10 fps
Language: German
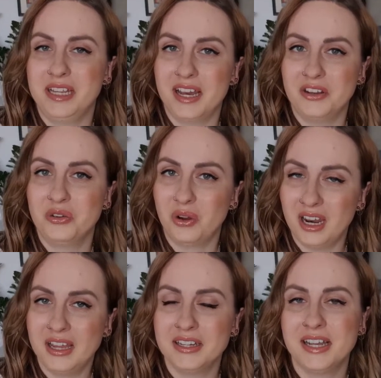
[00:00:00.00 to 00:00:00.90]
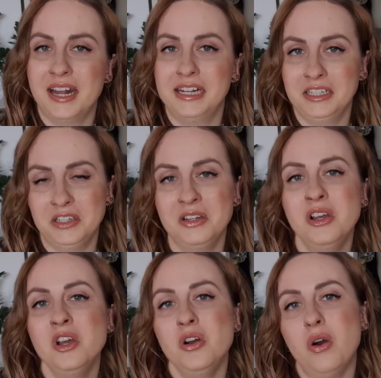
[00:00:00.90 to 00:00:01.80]
Milliarden Dollar enthalten.
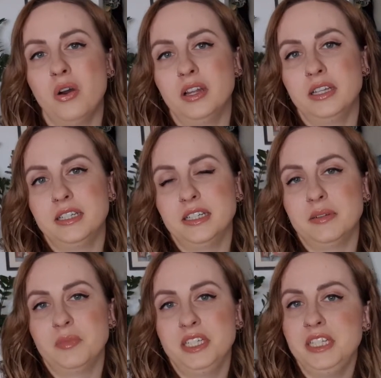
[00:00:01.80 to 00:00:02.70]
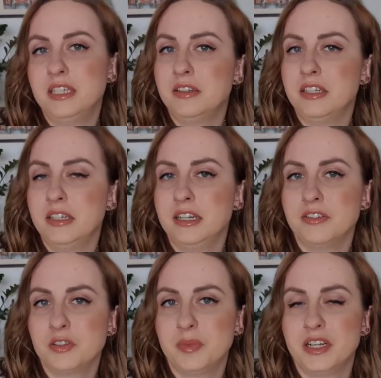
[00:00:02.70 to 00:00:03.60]
Und äh, mit diesen
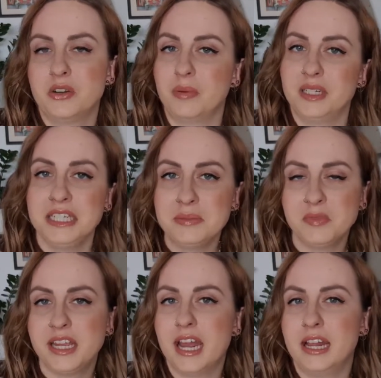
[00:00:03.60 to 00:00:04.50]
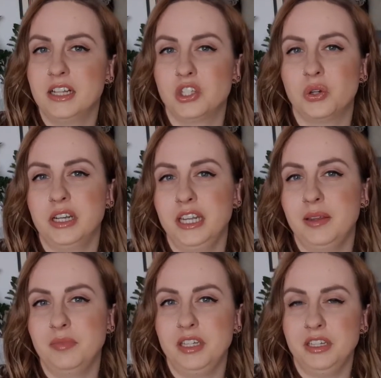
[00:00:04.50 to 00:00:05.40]
Hilfsmitteln oder mit diesem Geld sollen
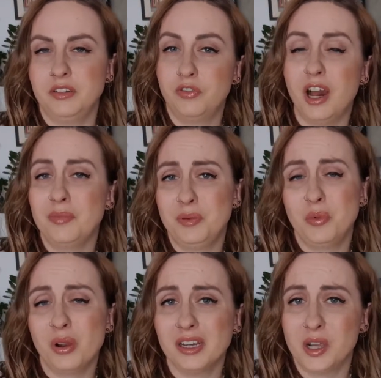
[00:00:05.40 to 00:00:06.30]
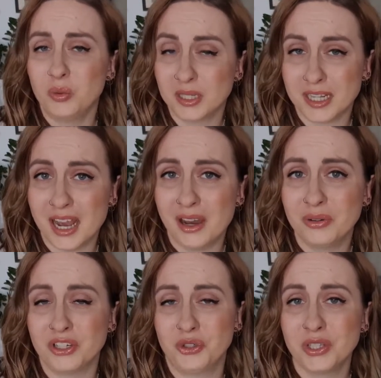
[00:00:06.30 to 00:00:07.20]
eben die, vor allem die Bürger der USA
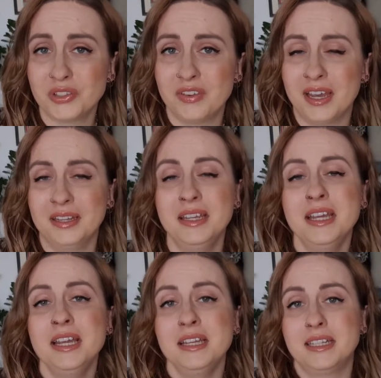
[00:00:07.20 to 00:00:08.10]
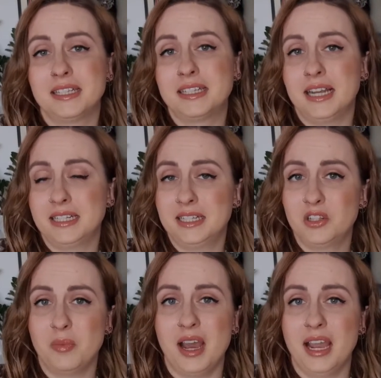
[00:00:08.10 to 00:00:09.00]
unterstützt werden. Das zeigt sich
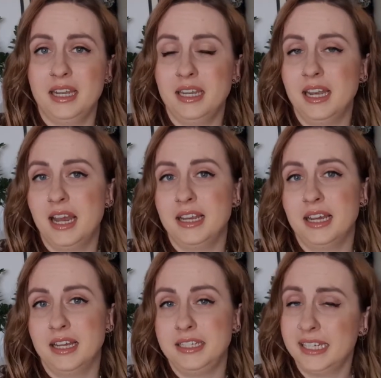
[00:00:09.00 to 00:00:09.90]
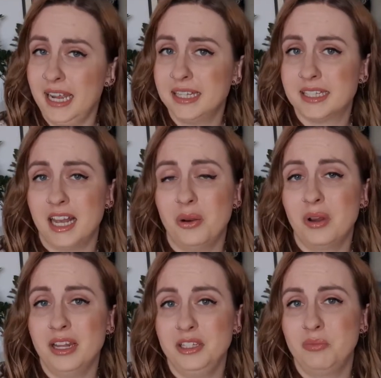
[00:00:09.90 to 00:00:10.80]
zum einen in einer
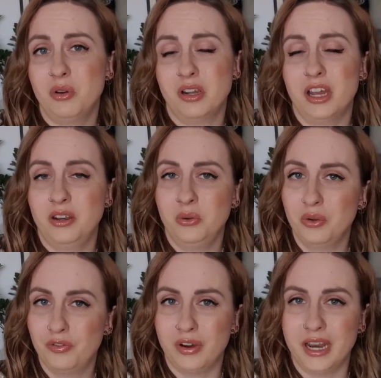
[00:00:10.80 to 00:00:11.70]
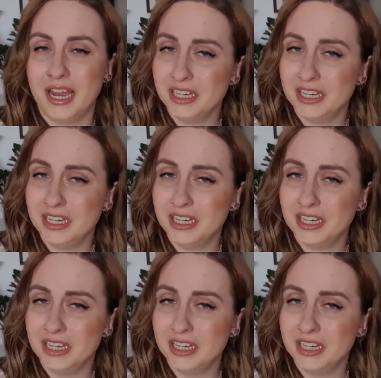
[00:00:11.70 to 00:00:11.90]
Direktzahlung an die Bürger in Höhe von